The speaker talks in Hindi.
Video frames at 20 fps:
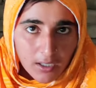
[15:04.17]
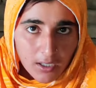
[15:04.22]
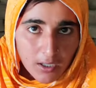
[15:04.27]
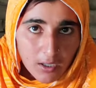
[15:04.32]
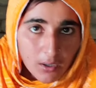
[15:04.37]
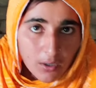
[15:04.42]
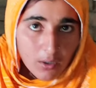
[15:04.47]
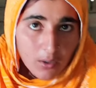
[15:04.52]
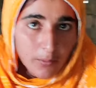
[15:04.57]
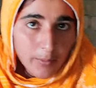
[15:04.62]

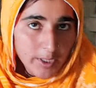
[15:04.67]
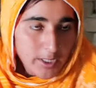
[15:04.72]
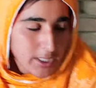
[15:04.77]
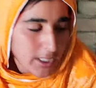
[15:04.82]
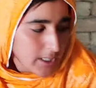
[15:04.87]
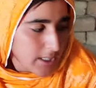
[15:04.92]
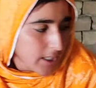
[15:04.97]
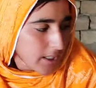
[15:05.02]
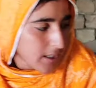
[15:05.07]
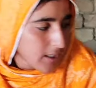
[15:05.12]
अच्छा तो
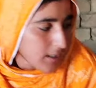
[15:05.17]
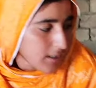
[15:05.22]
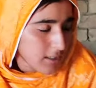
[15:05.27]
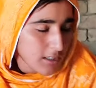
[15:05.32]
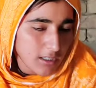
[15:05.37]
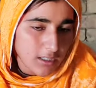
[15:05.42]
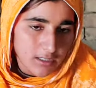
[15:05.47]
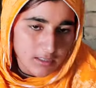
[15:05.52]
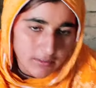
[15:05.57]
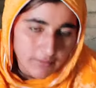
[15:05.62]

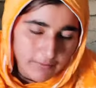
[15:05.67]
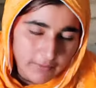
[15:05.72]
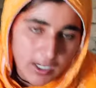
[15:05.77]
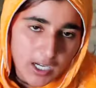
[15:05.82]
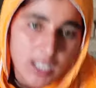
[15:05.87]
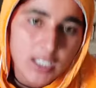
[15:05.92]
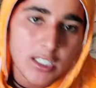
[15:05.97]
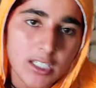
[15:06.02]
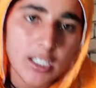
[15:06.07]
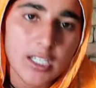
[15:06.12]
मच्छरदानी
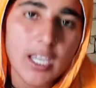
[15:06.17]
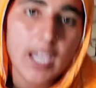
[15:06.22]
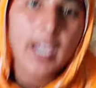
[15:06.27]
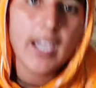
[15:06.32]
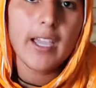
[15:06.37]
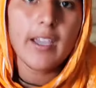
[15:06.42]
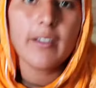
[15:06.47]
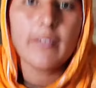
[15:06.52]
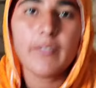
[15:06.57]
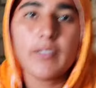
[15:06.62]
वाश किया
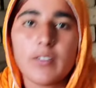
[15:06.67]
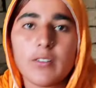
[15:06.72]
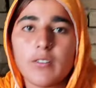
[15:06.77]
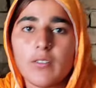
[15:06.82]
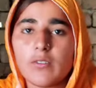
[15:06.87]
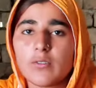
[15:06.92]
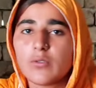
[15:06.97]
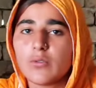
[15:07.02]
है फिर